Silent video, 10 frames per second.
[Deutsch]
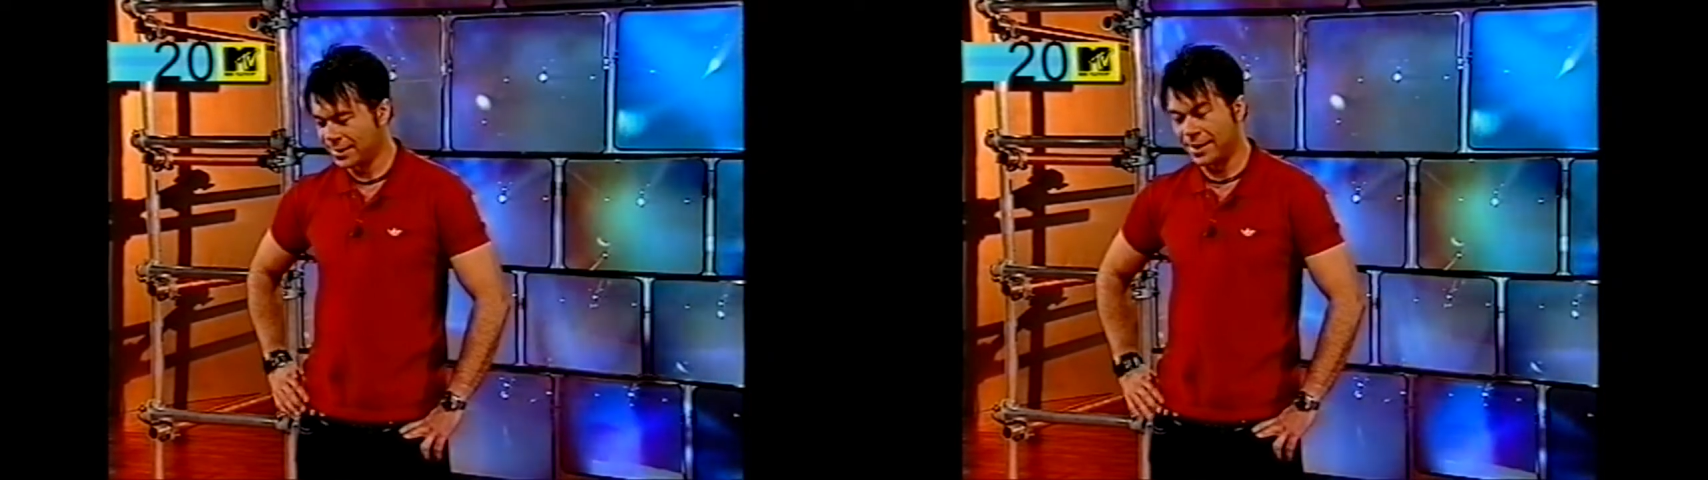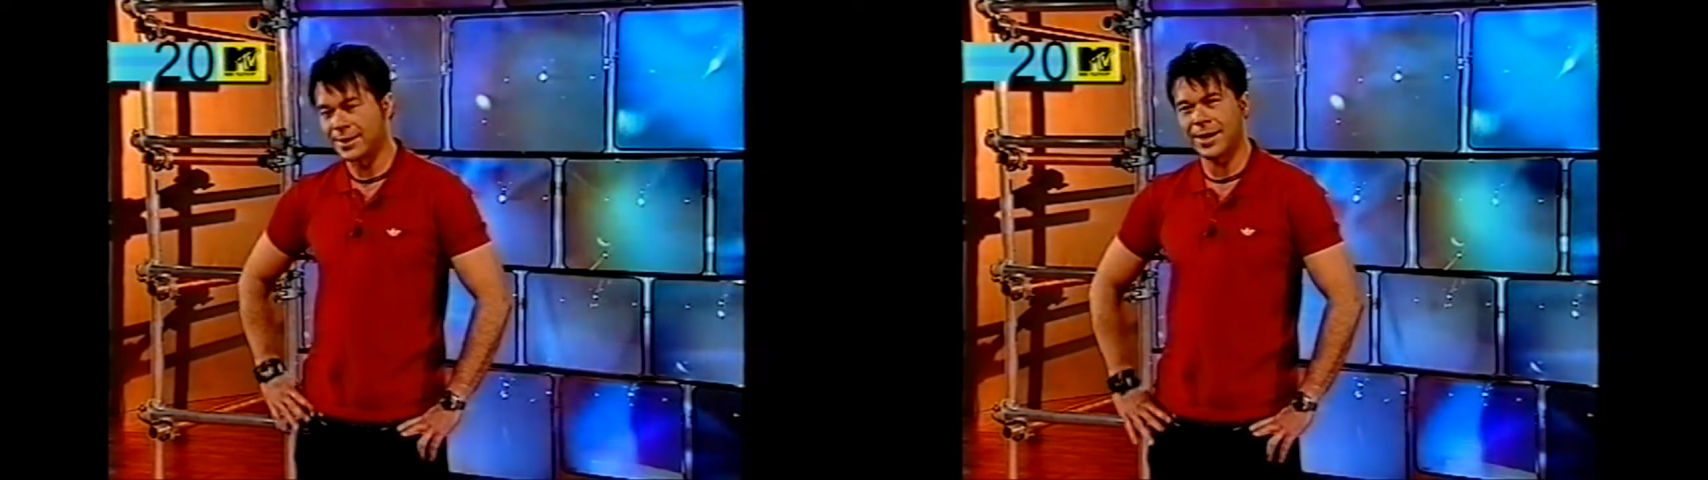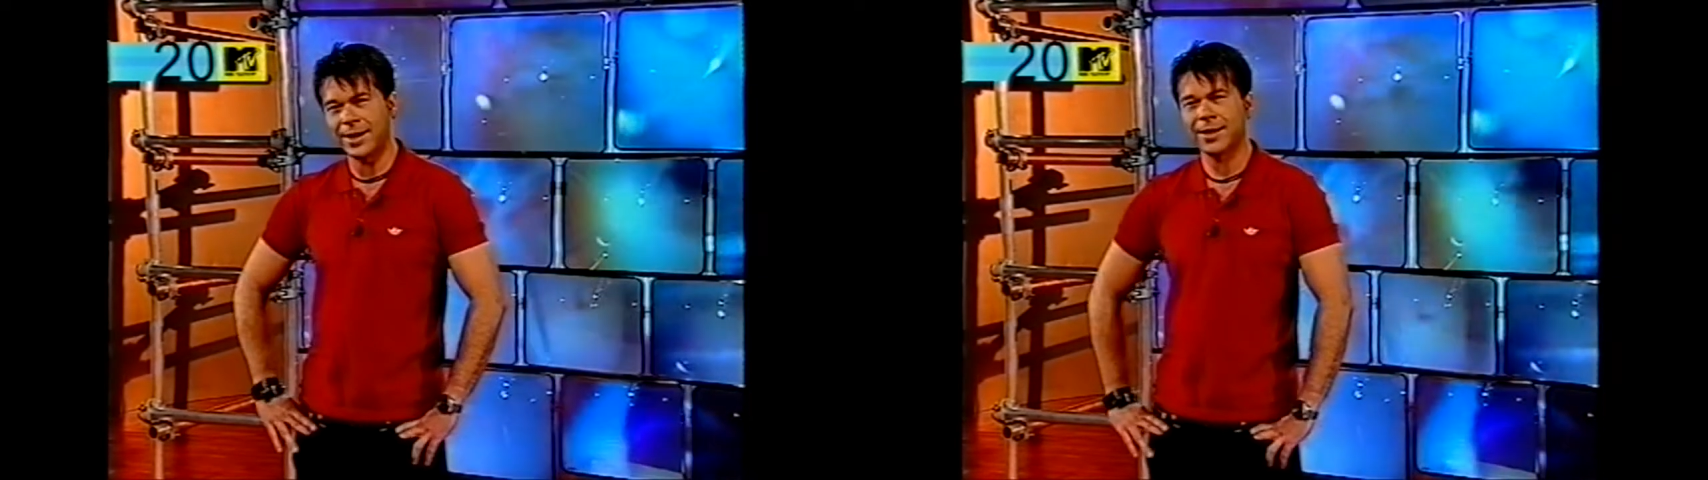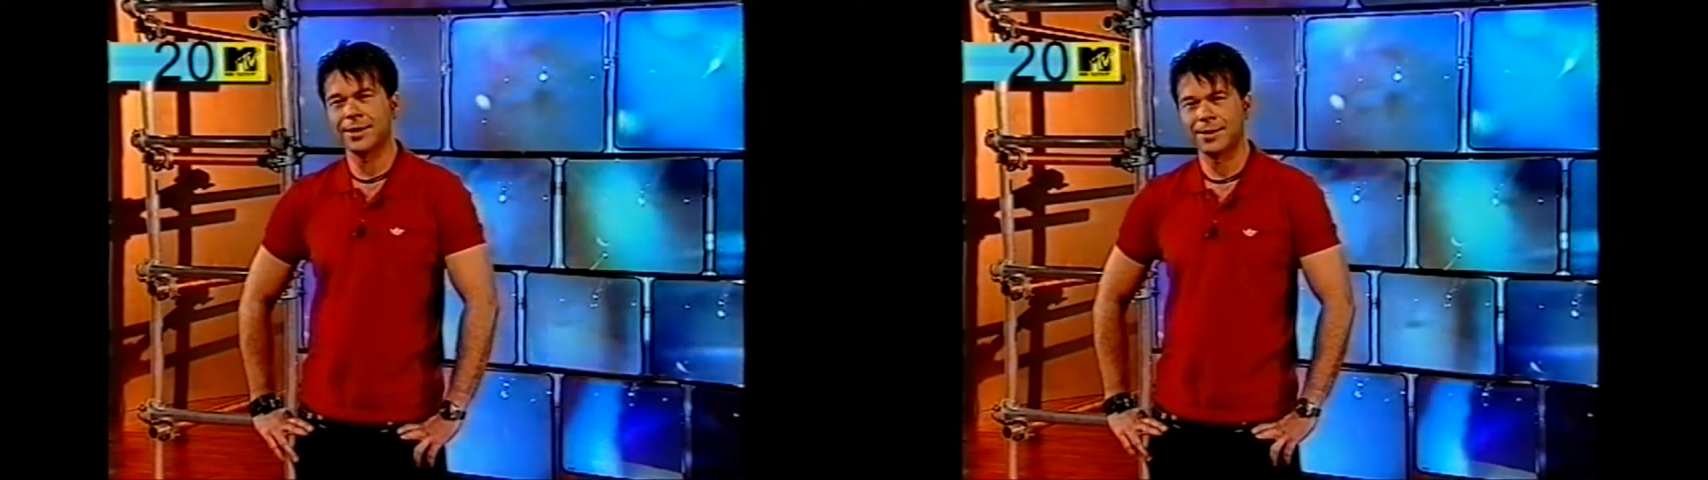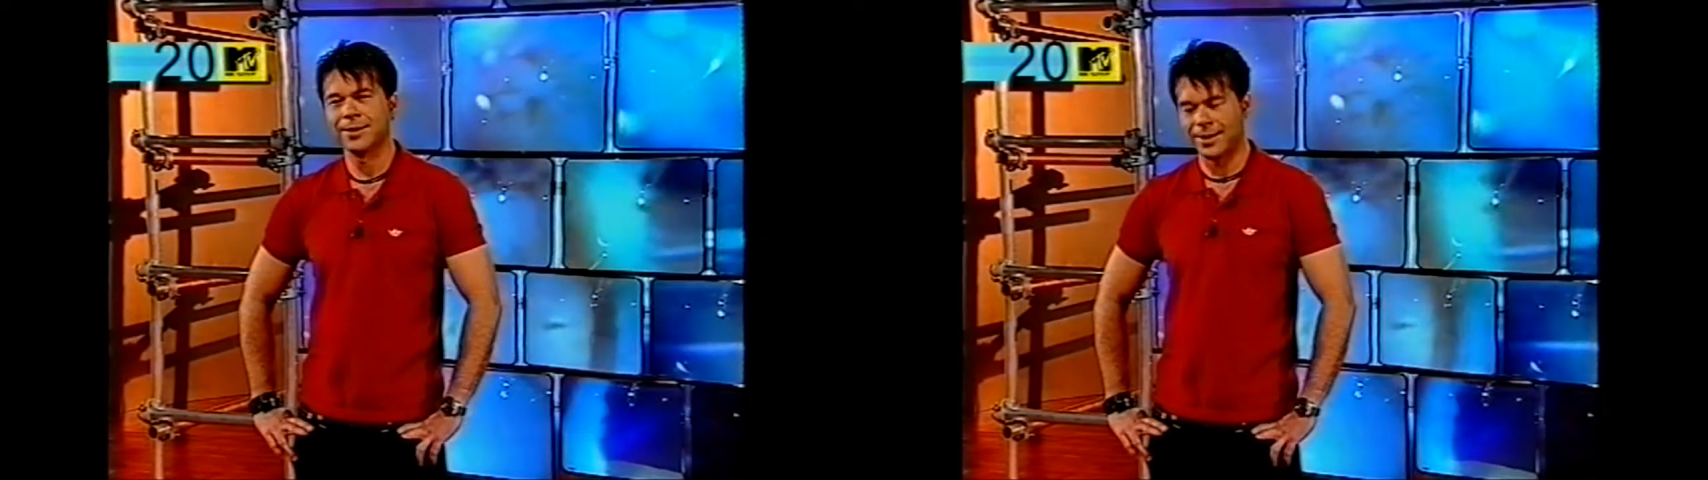Ich
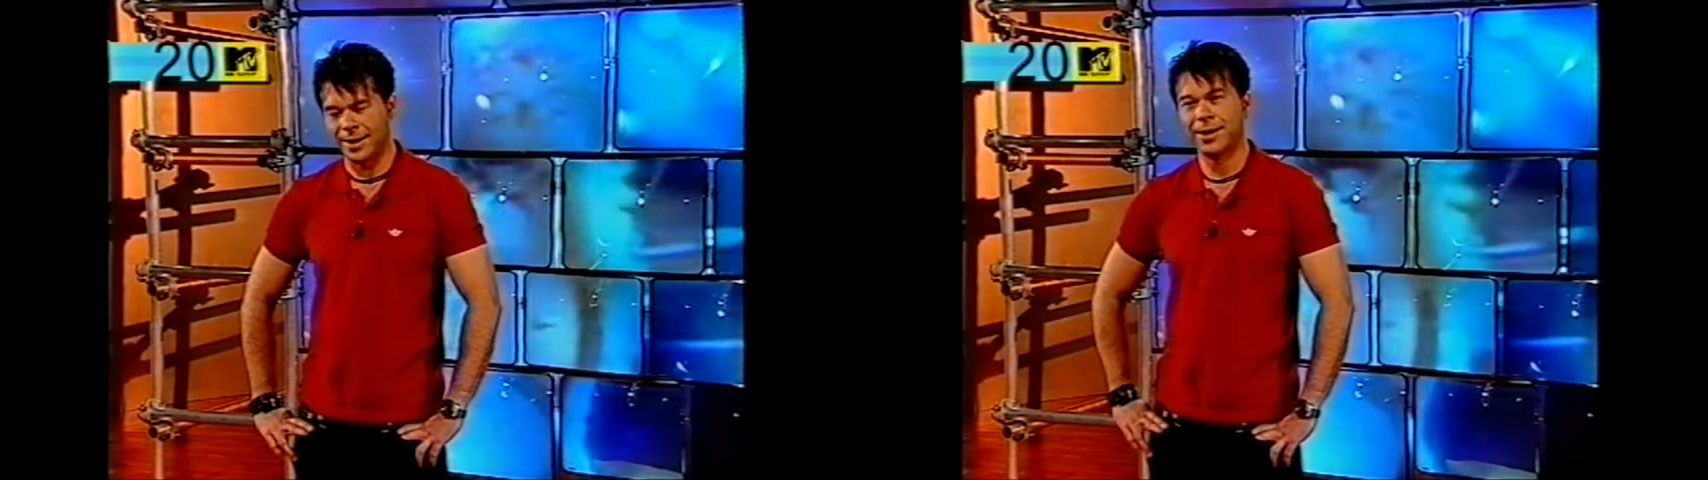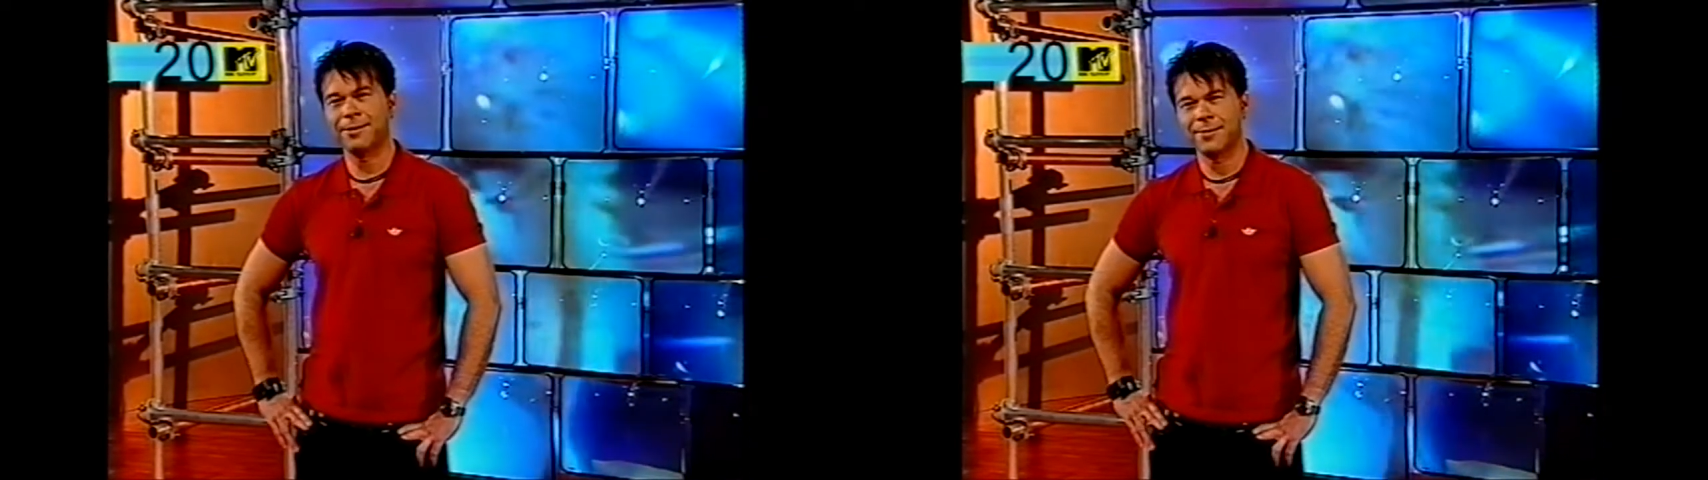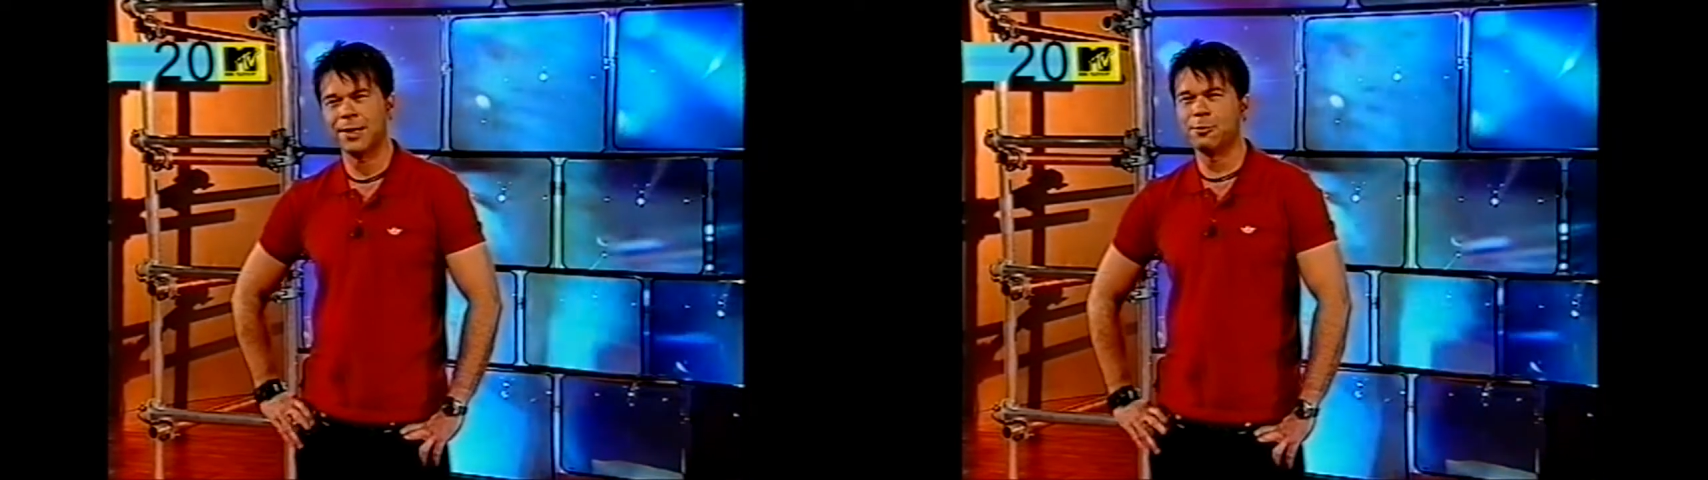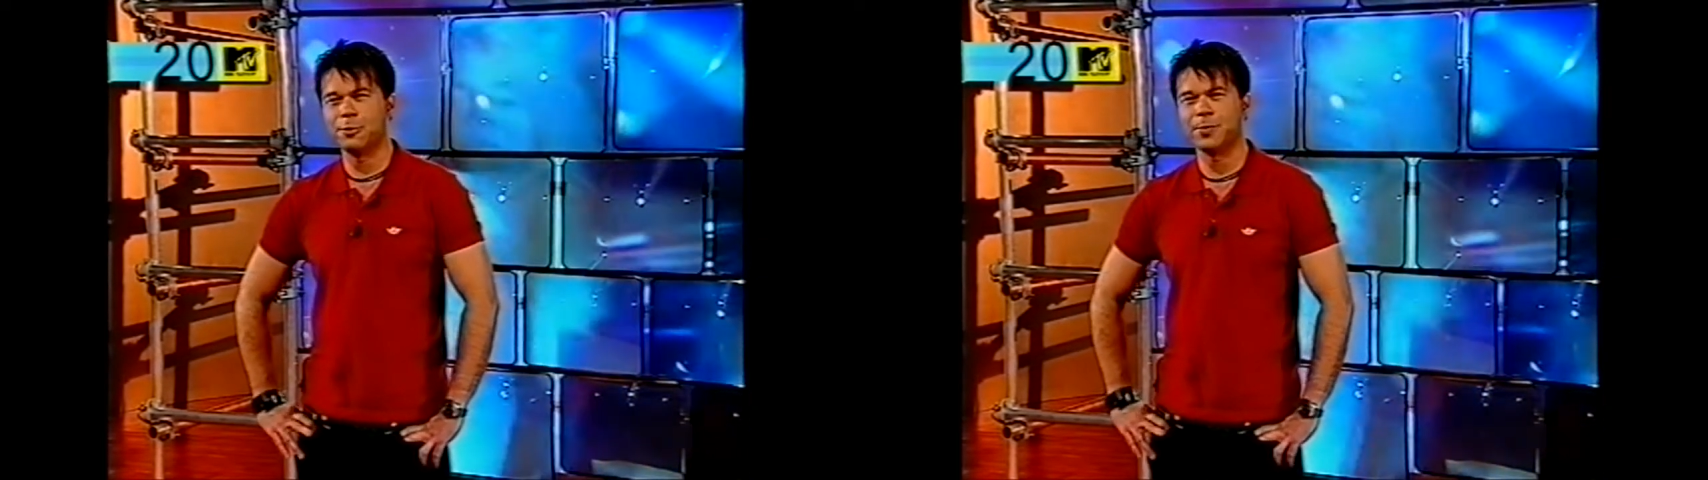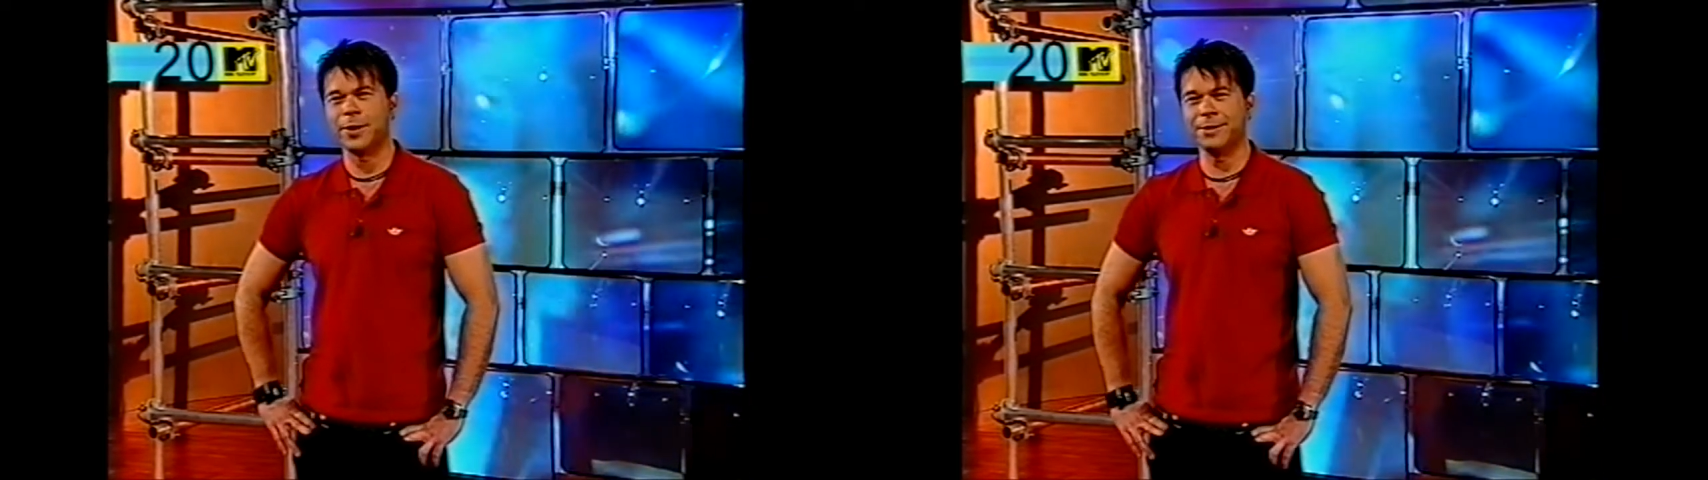sage, ja, wegen
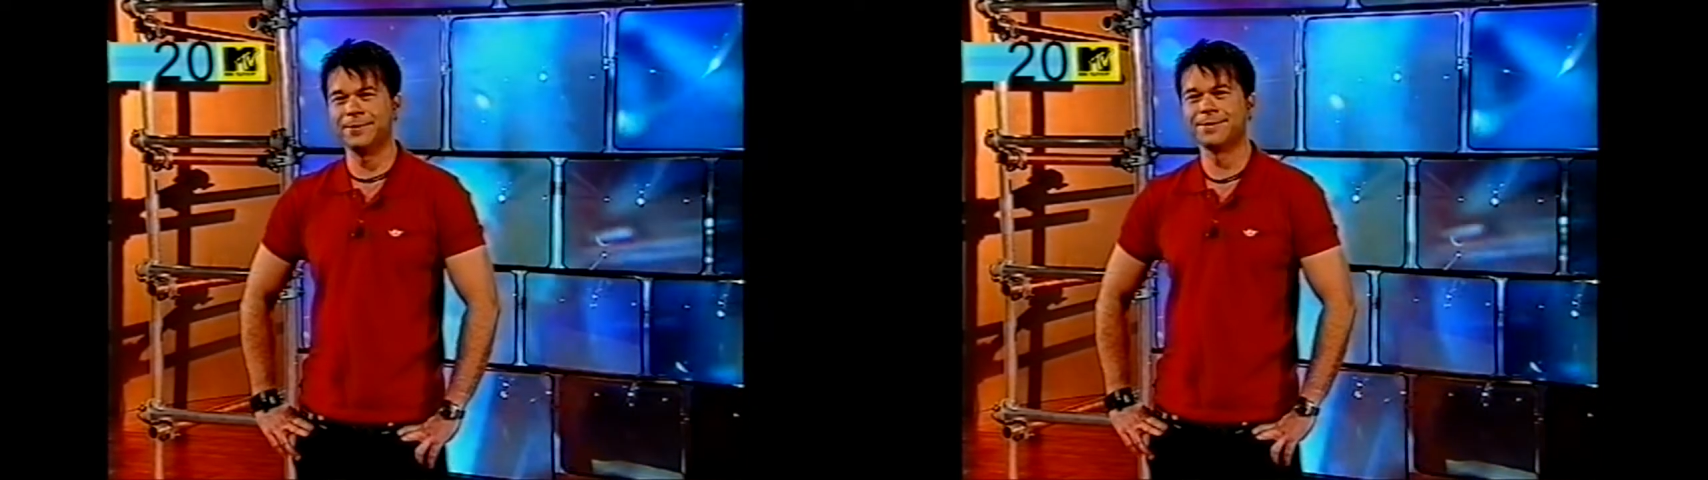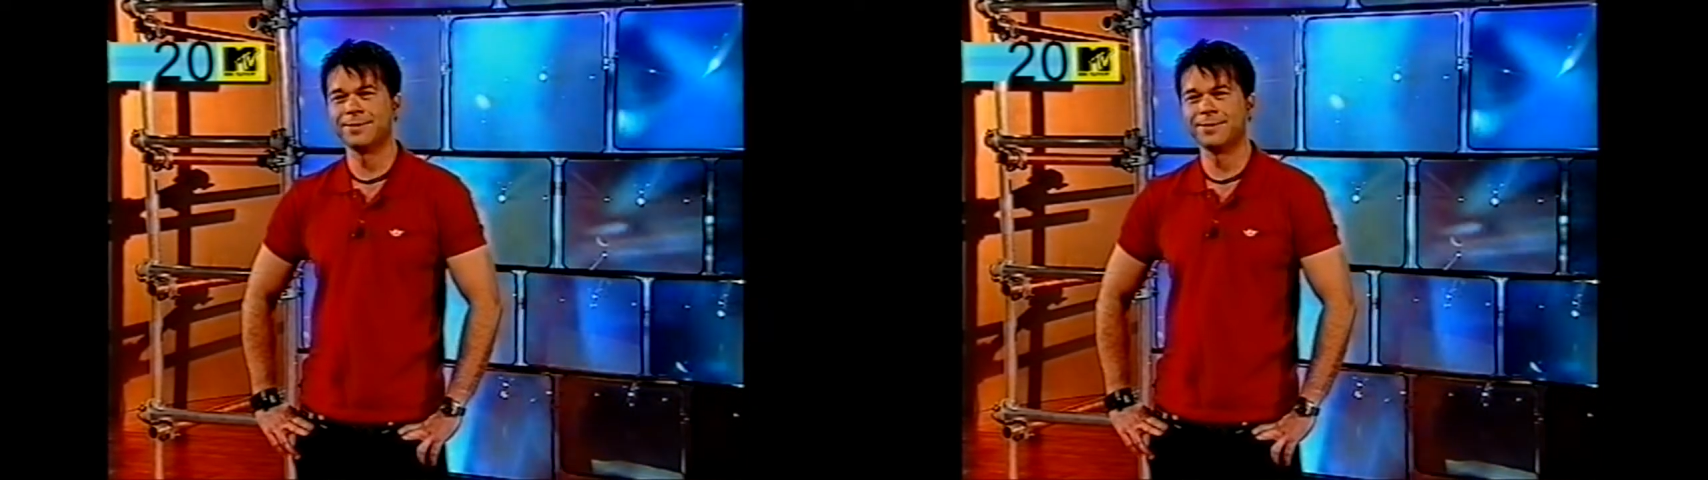Fußball.